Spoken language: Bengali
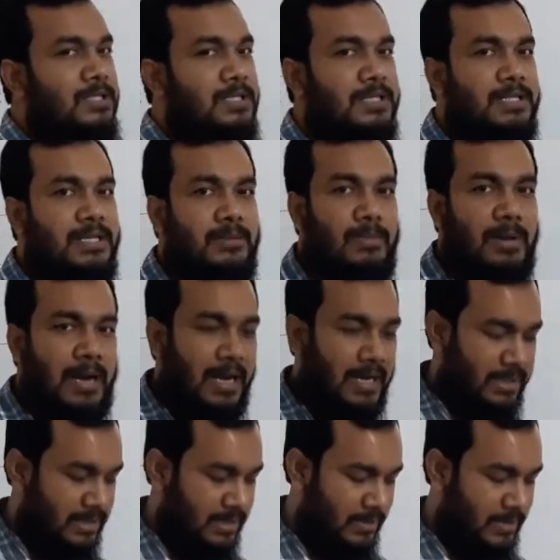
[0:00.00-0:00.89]
টি দিয়ে
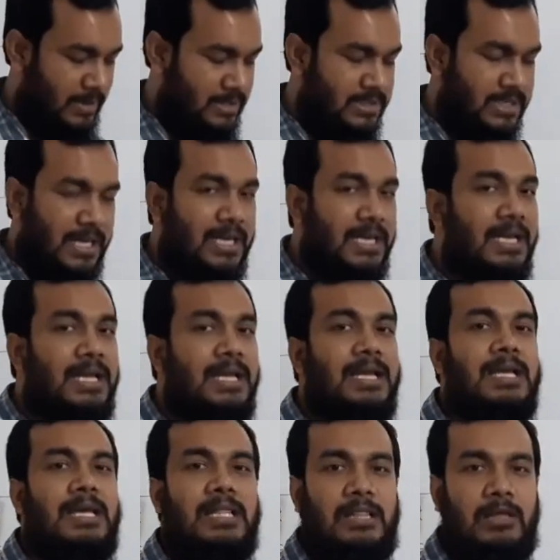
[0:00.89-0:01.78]
ভাগ দেওয়া যায়
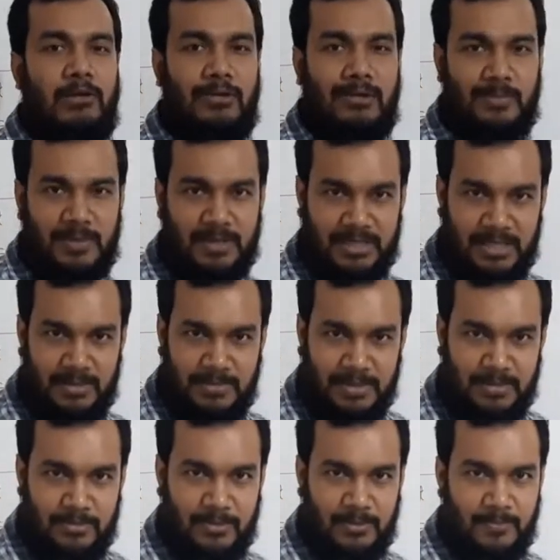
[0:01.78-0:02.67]
তাহলে আমরা কি
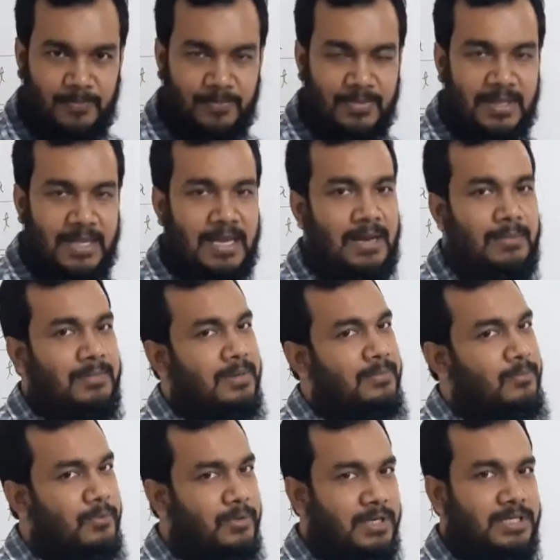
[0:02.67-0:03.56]
পাবো আমরা
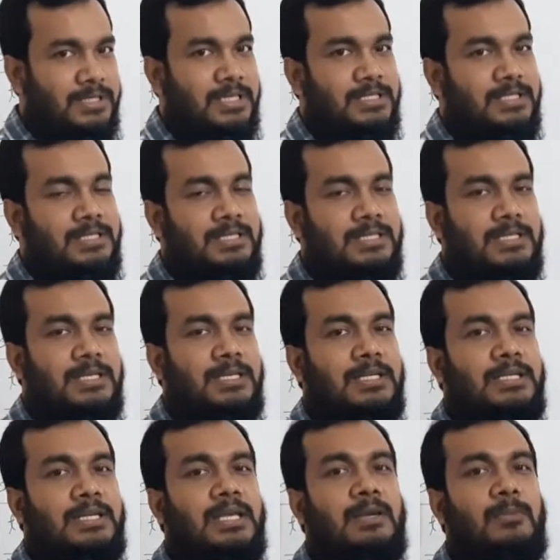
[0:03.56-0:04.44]
পড়ে এসেছি
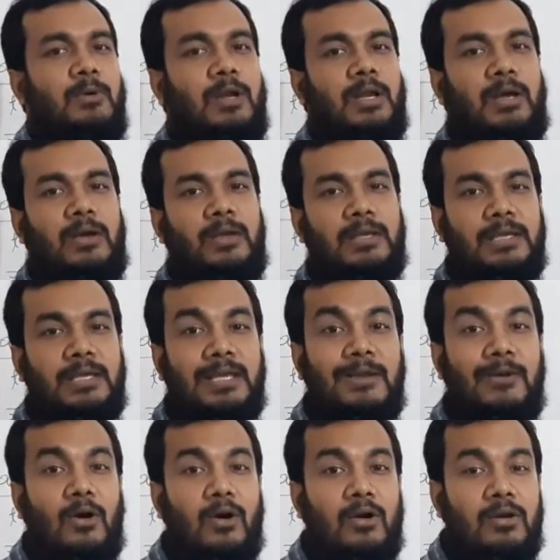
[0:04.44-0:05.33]
সেটাকে বলা হয় কি
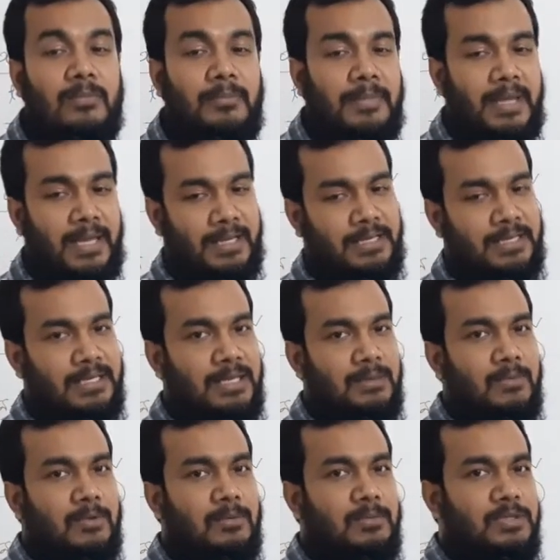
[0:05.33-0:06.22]
গড় বেগ
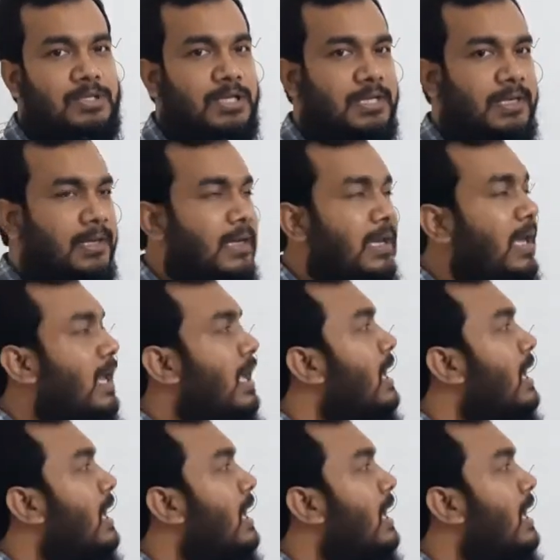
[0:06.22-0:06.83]
কি বলবো সেটাকে